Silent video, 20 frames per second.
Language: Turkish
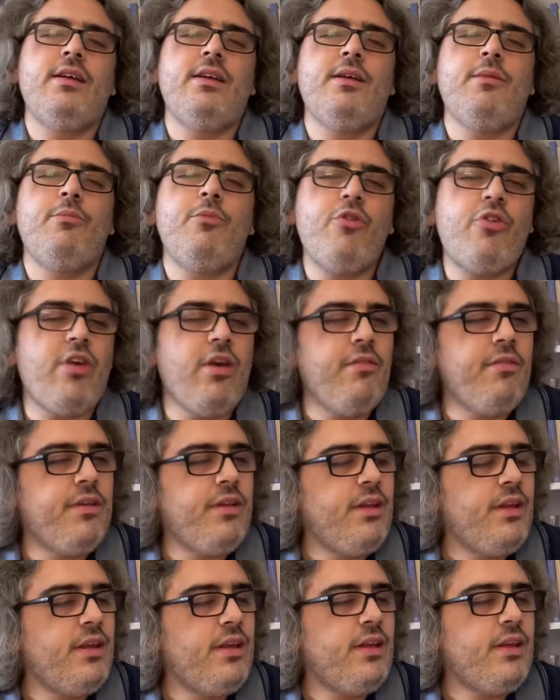Bu
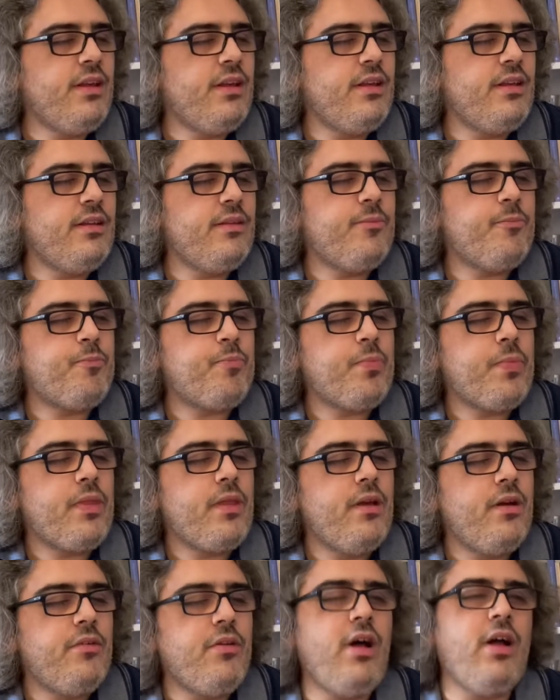çeviriyi
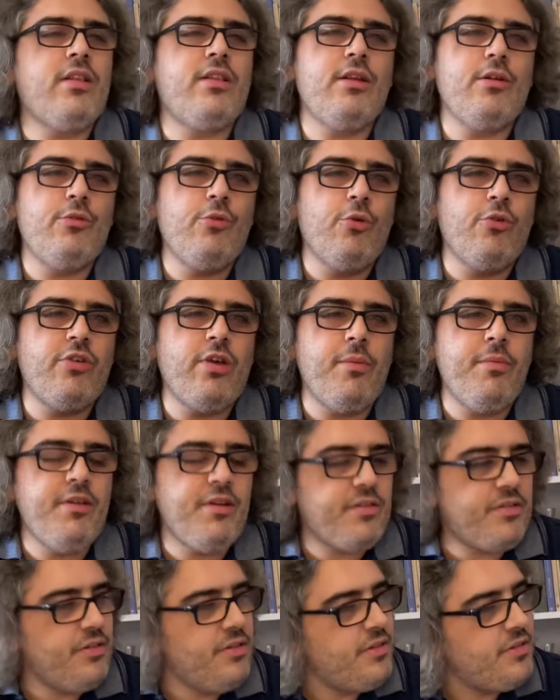rahatlıkla
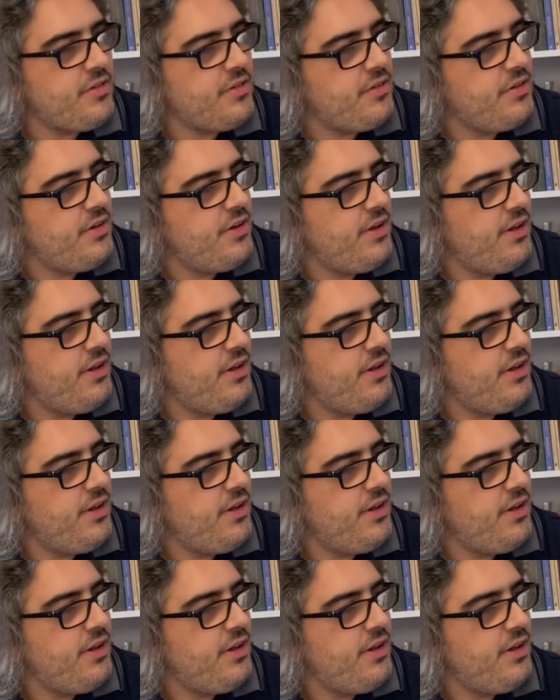okuyabilirsiniz